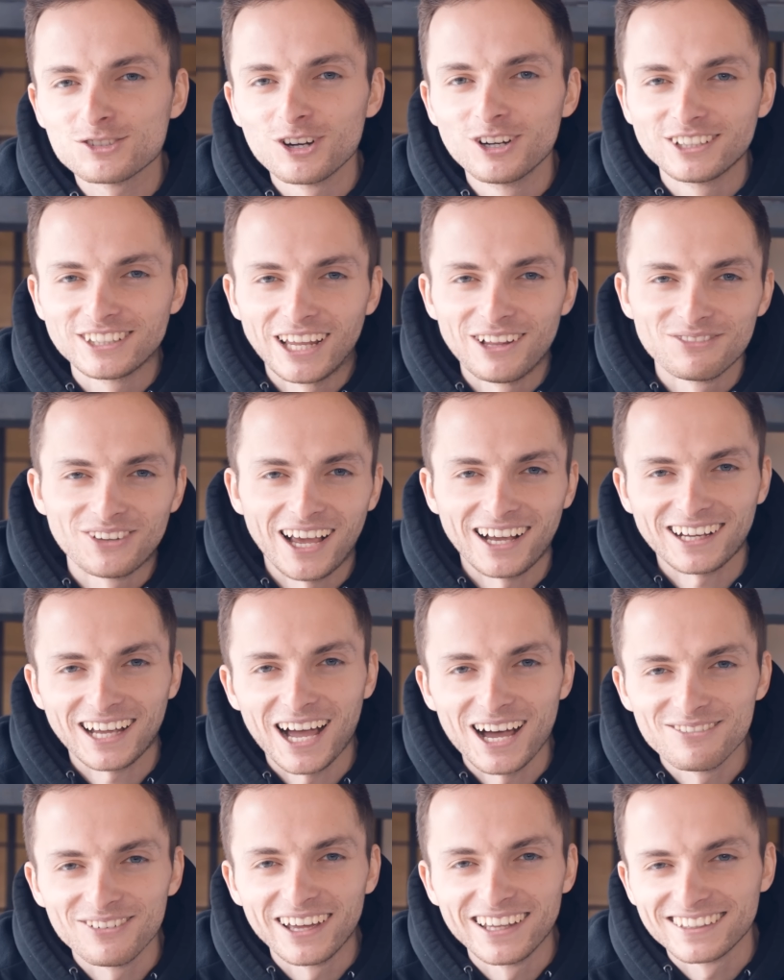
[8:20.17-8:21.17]
Stunden am Tag
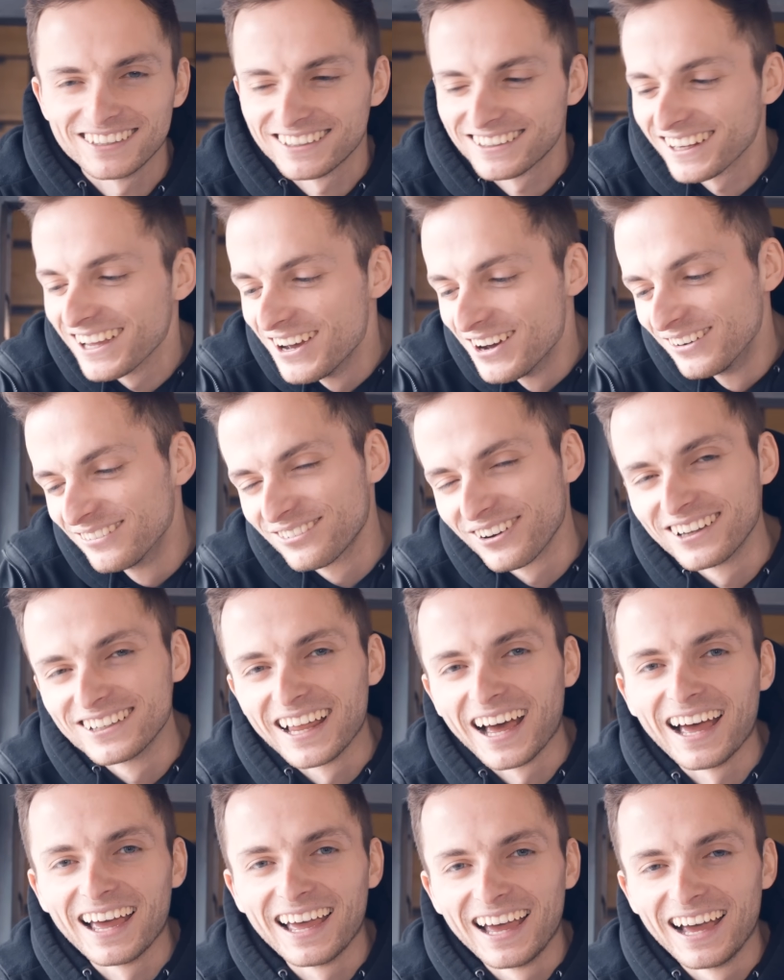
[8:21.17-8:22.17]
gearbeitet. Von
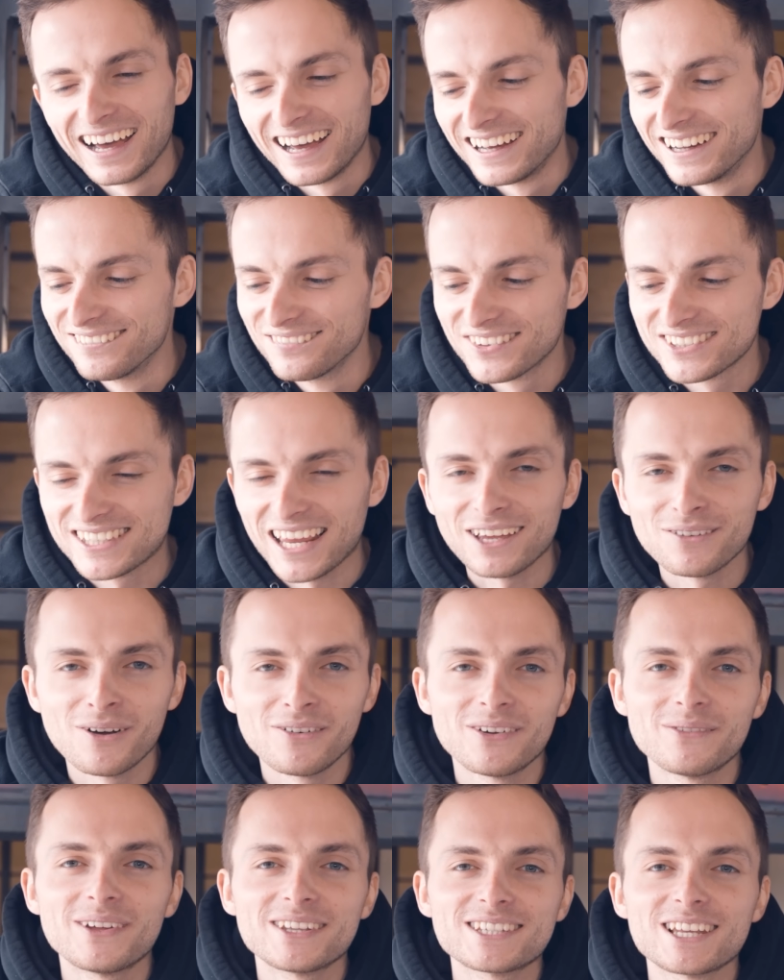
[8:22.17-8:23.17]
daher, ähm, ich denke
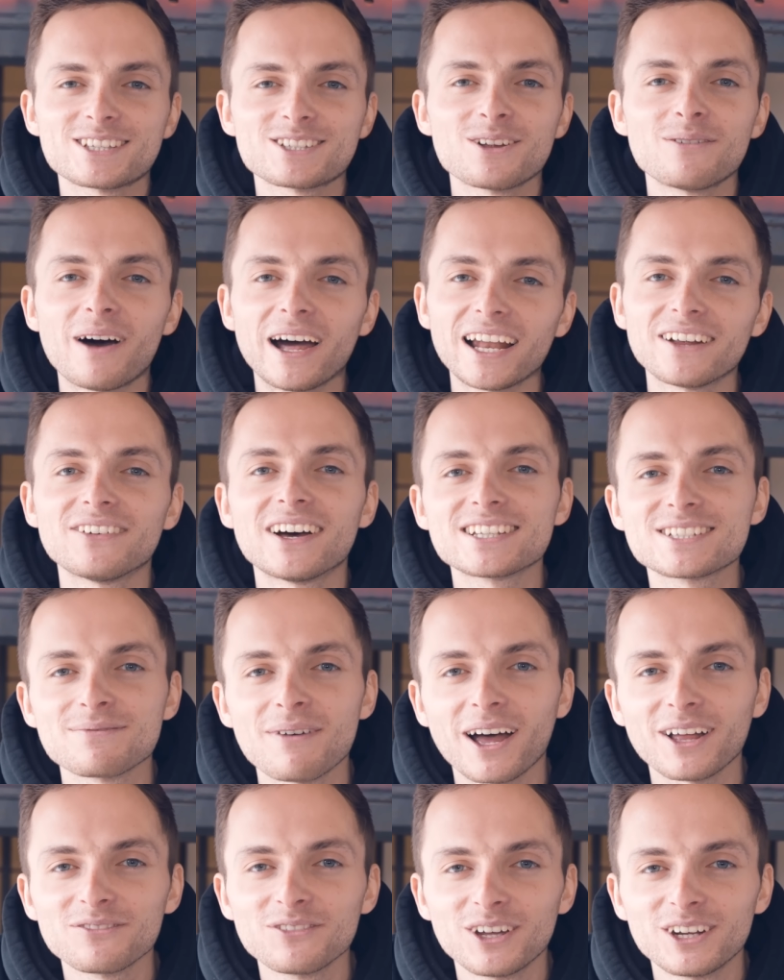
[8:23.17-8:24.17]
mal, wenn man es jetzt normalerweise
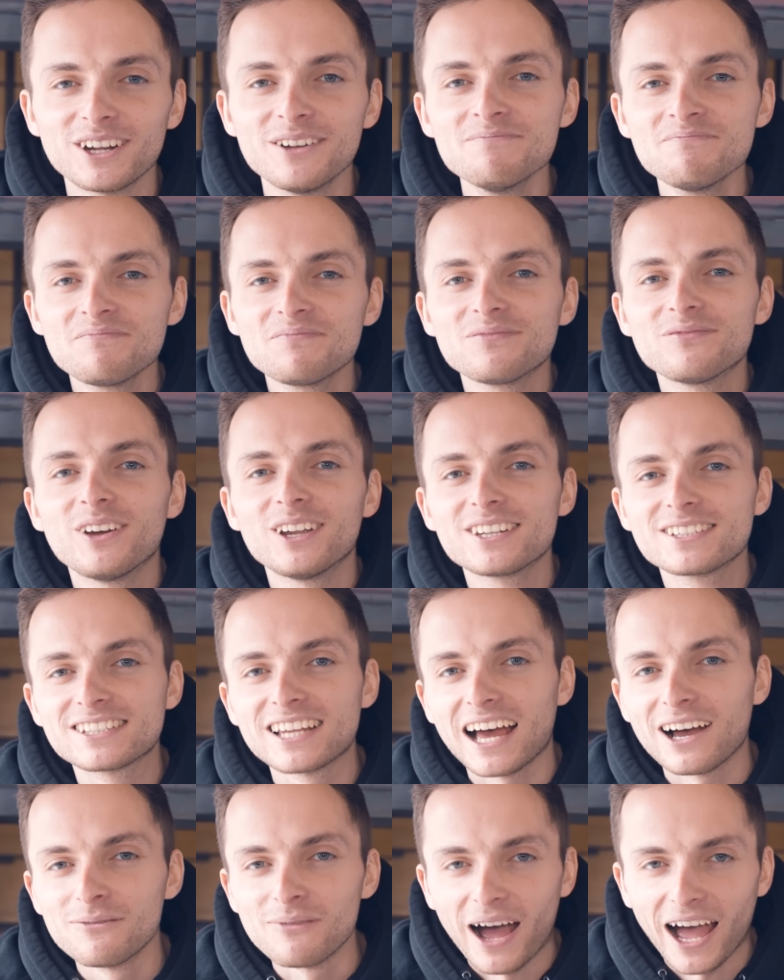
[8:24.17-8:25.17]
machen würde, würde ich
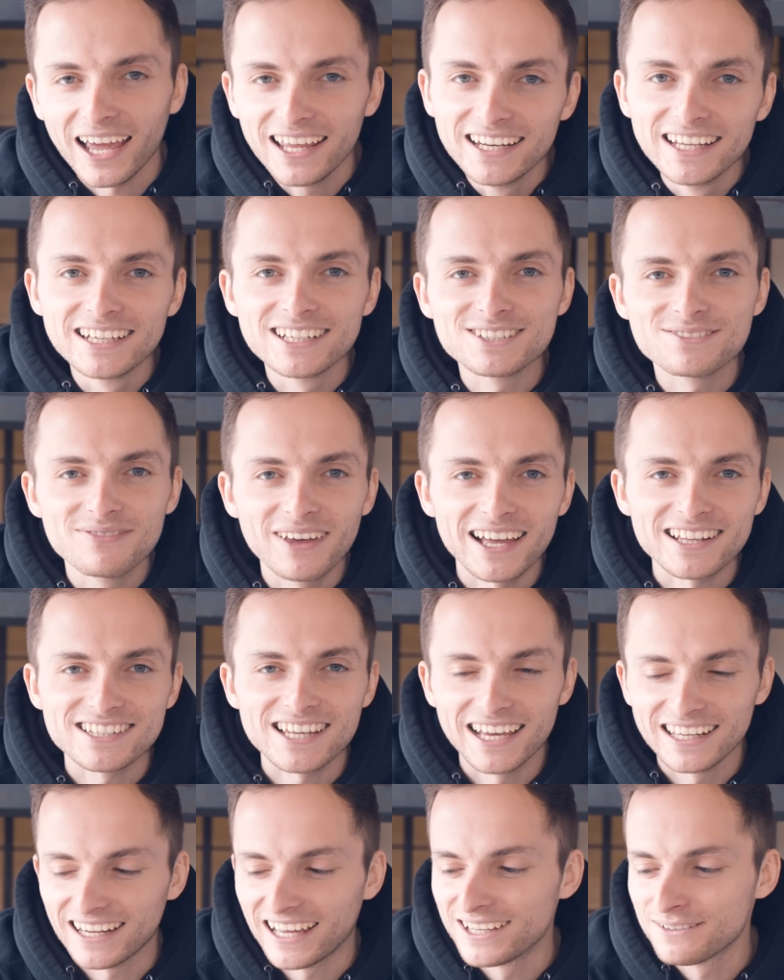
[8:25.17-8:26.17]
da einiges mehr
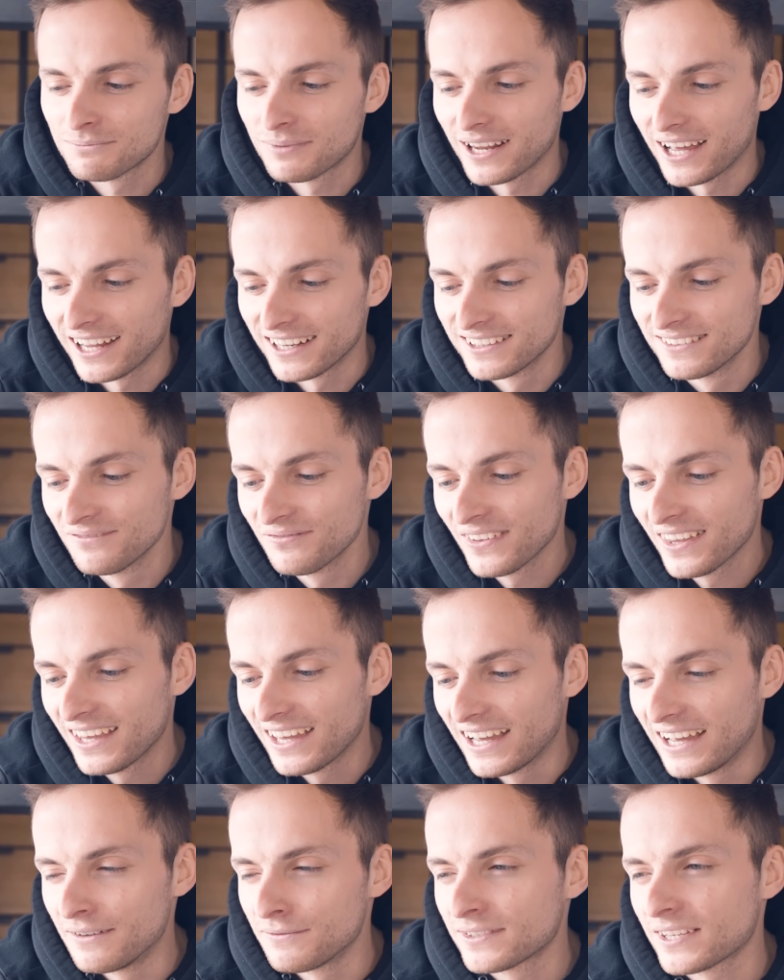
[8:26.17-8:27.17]
Zeit einplanen.
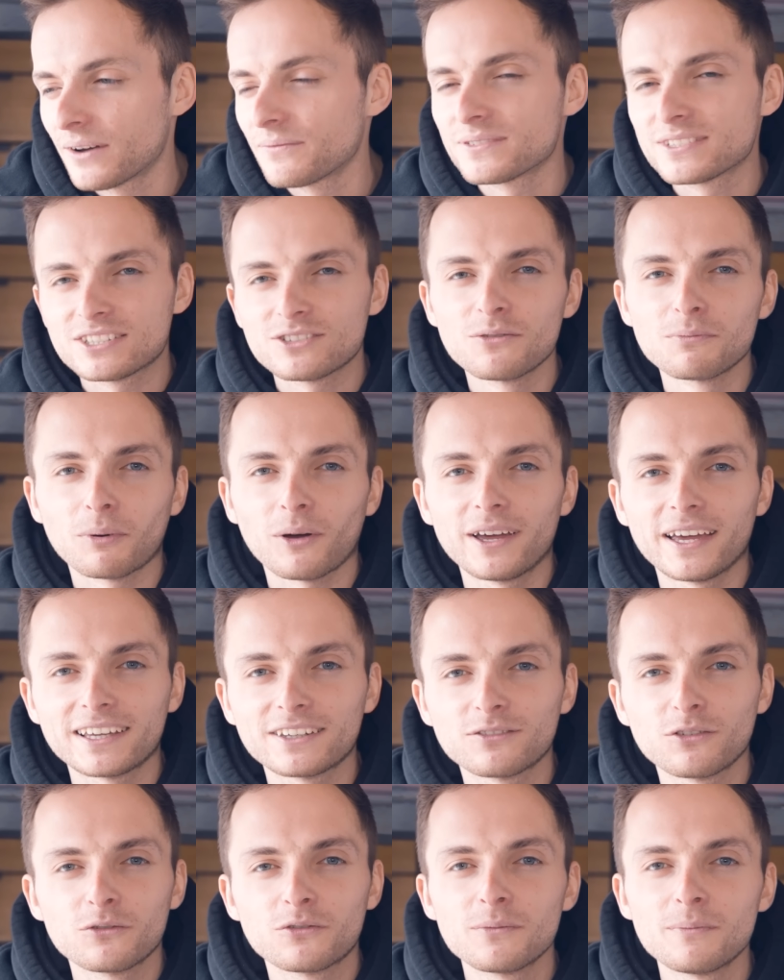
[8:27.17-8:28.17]
Ähm, ich habe es so ein
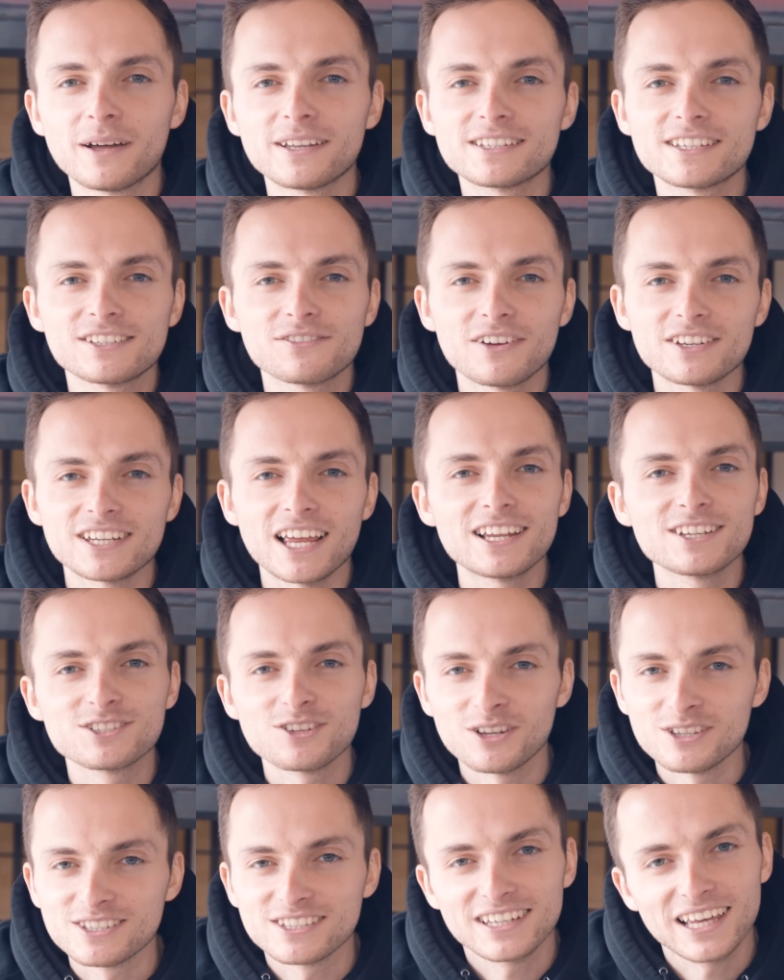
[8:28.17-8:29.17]
Projekt, wofür man sich wahrscheinlich
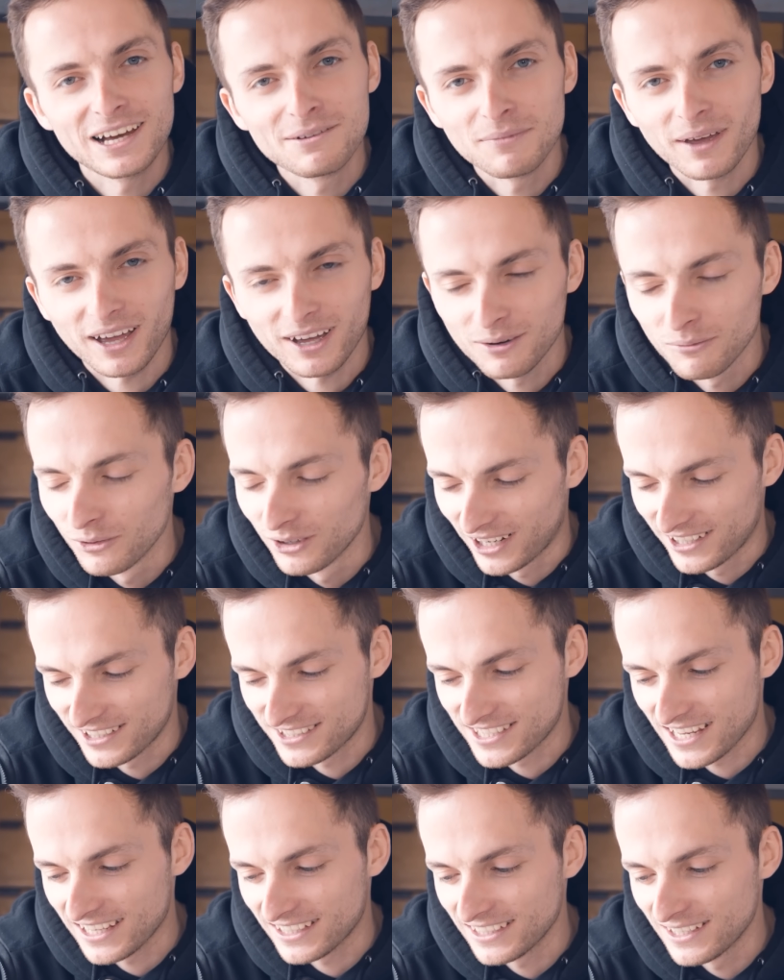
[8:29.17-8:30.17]
sonst eher mehrere
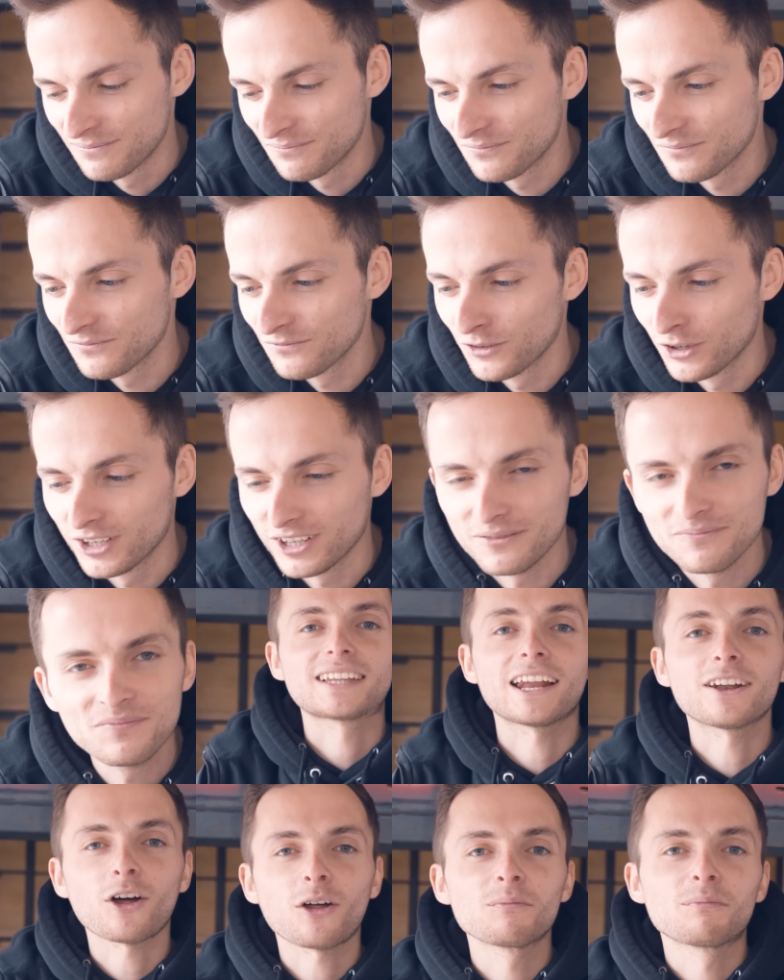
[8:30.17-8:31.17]
Monate Zeit nehmen würde.
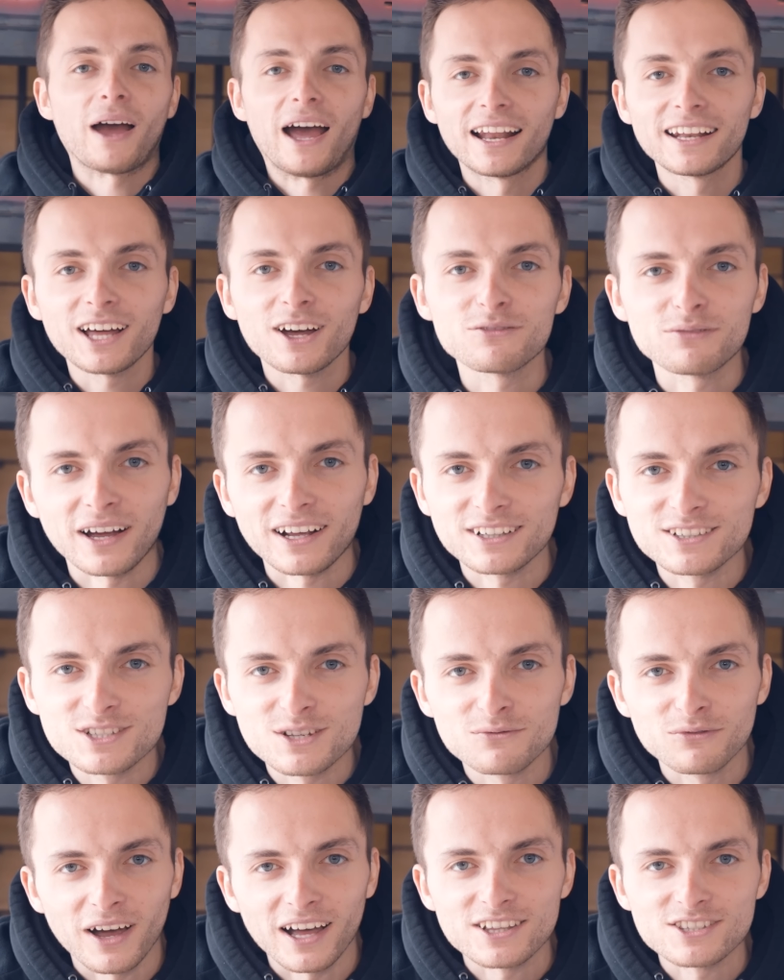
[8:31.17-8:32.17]
Dann noch ein paar andere Fakten
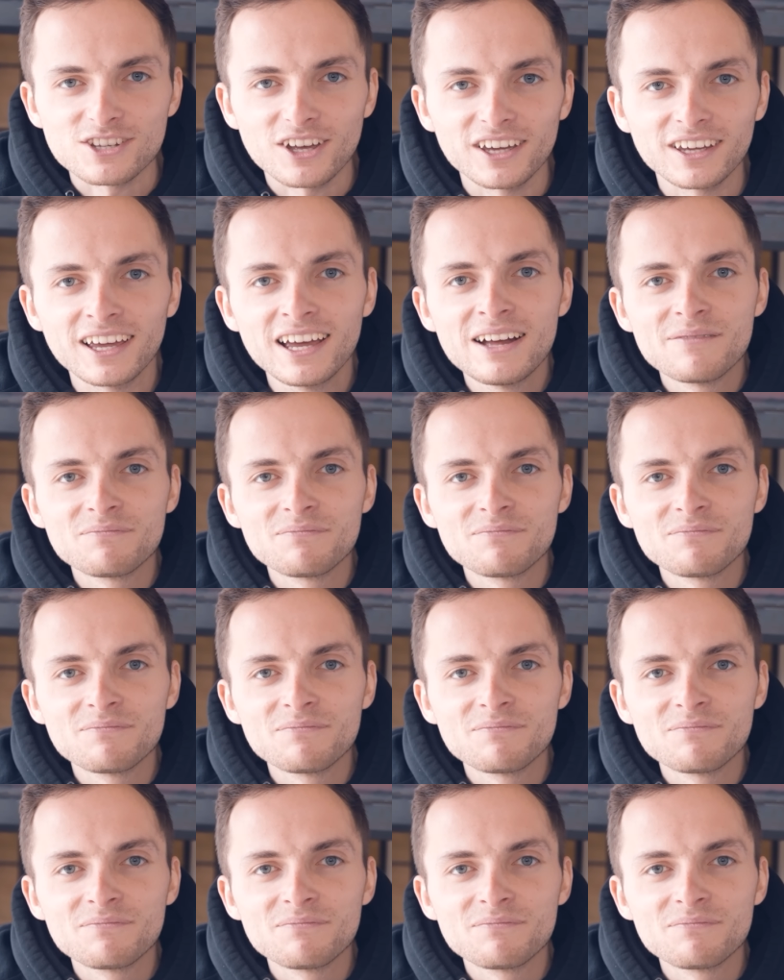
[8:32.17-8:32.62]
zum Fahrzeug.